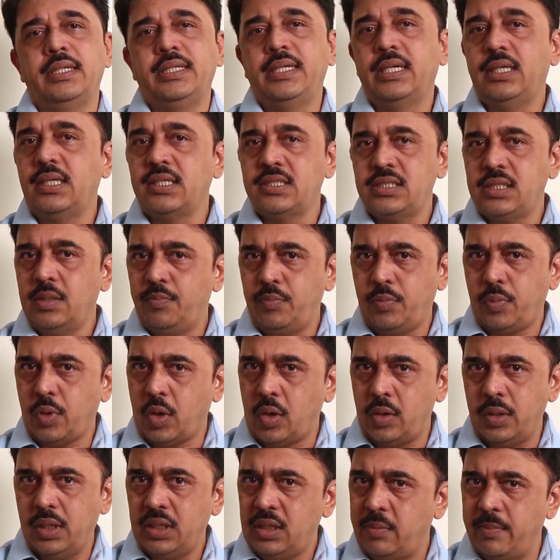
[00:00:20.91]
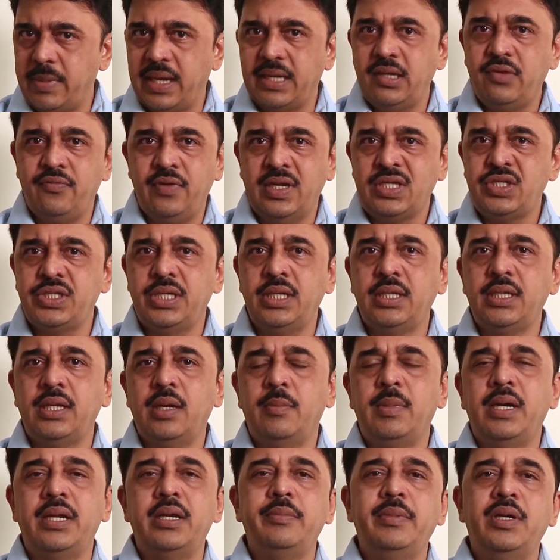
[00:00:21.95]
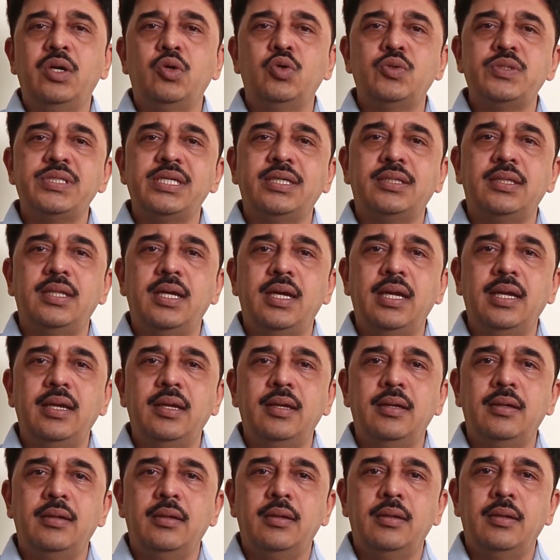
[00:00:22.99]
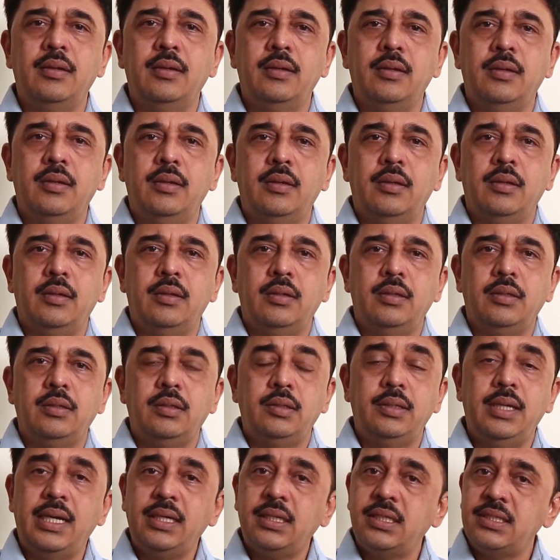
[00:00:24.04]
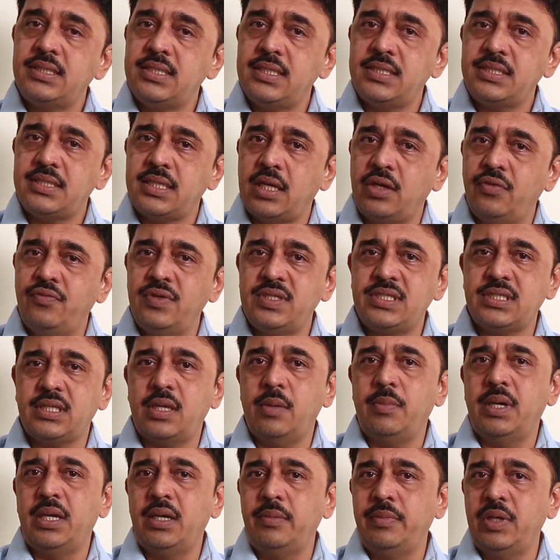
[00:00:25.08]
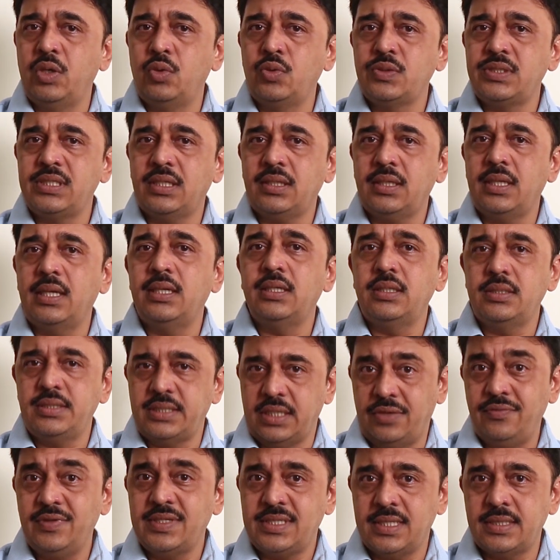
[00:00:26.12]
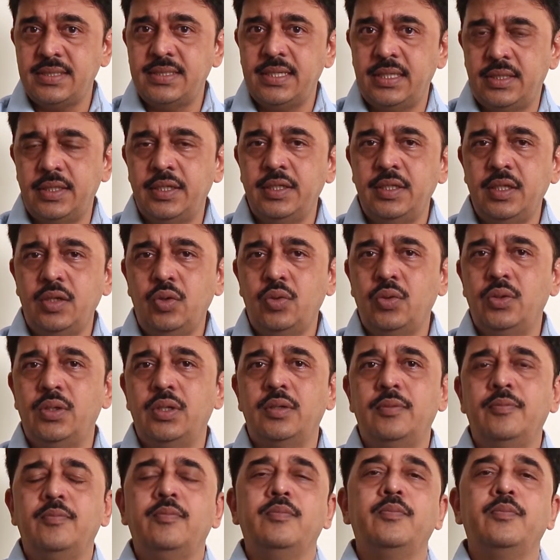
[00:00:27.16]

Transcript: ये किसी प्रोडक्ट मैन्युफैक्चरिंग के बारे में हो सकता है या किसी सर्विस के बारे में हो सकता है सर्विसेज देते हैं ना लोग